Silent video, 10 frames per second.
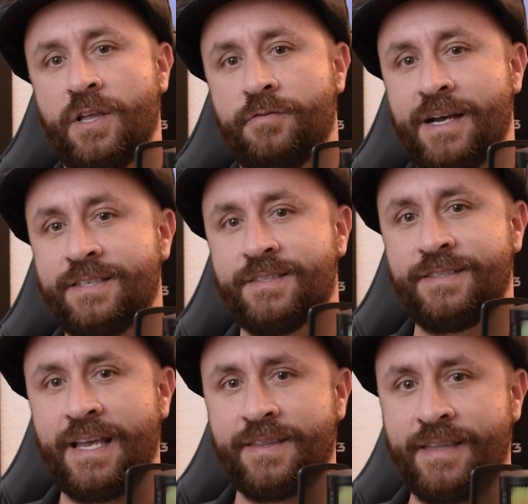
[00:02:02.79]
levar
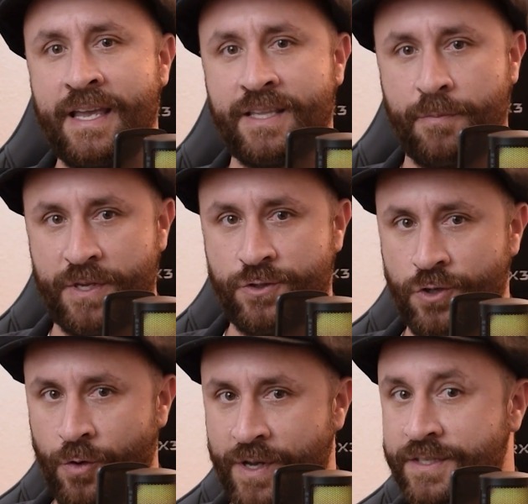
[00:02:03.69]
70
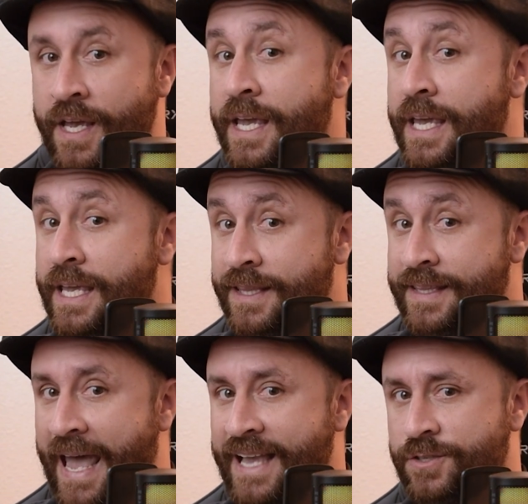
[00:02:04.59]
pessoas e
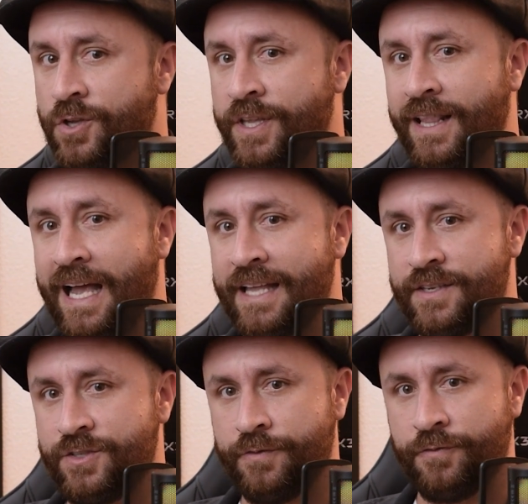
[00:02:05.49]
10
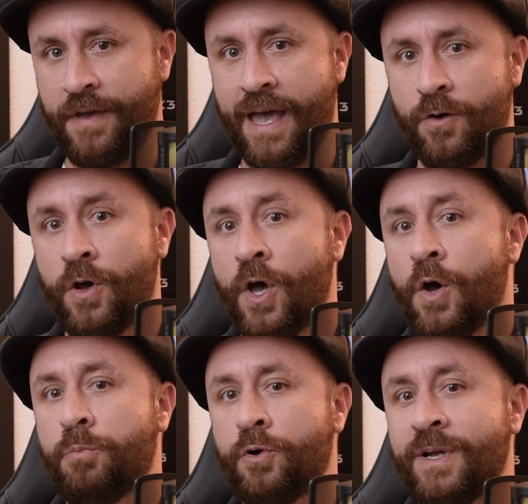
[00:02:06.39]
toneladas de ferro
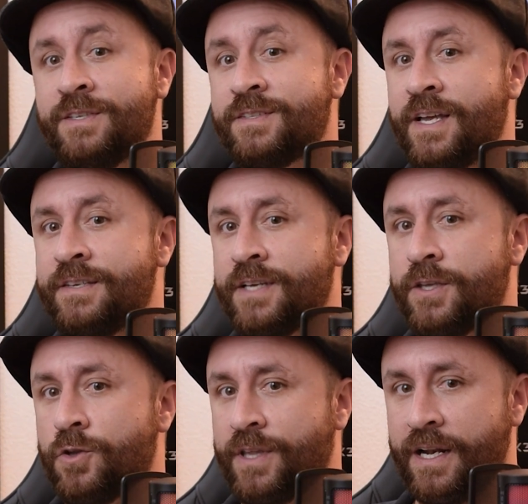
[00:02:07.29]
por uma distância
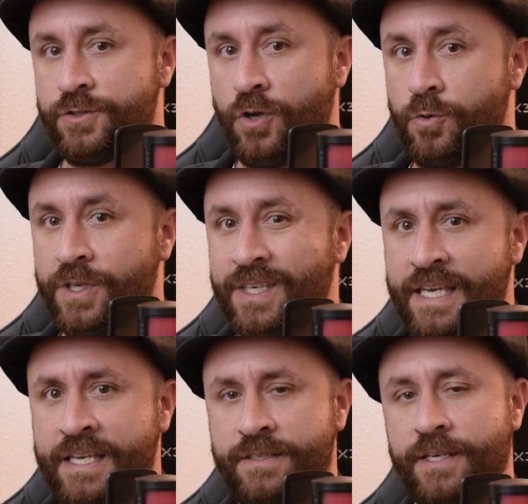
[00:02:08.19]
que totalizou
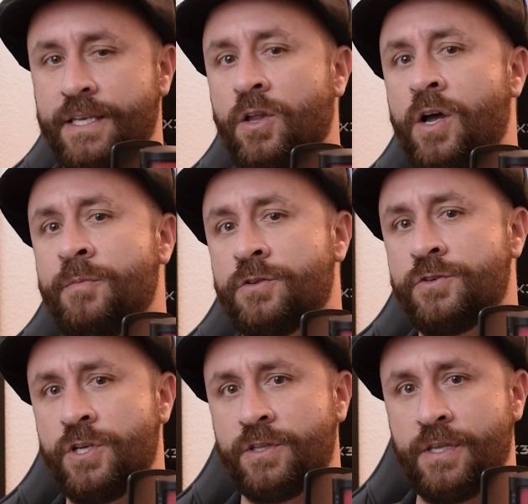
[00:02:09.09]
15
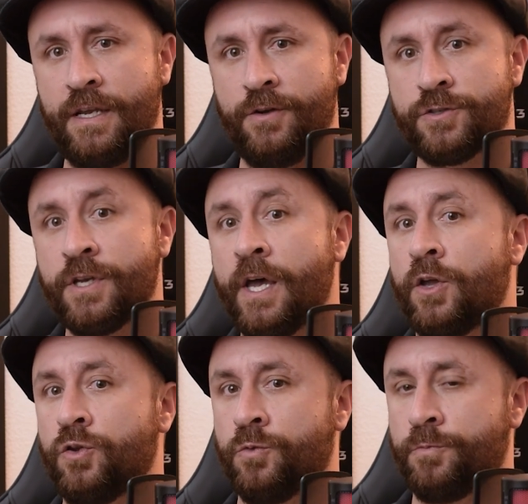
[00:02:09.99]
quilômetros de trilhos,
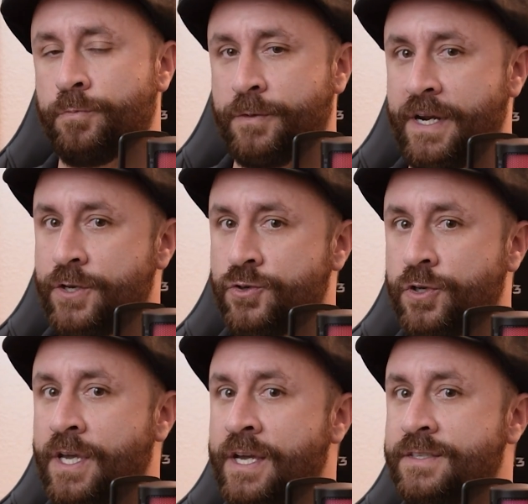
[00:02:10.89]
num
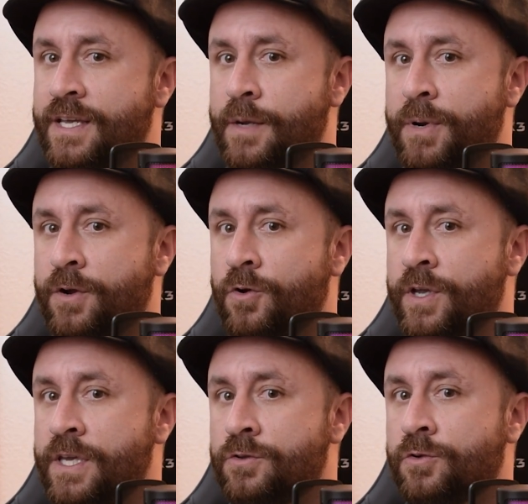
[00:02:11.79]
trecho que antes era
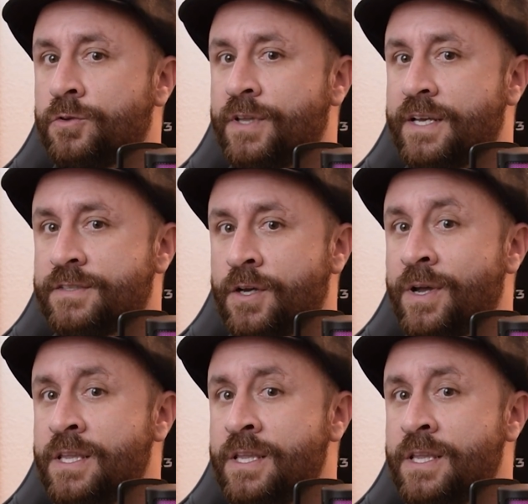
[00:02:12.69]
percorrido com tração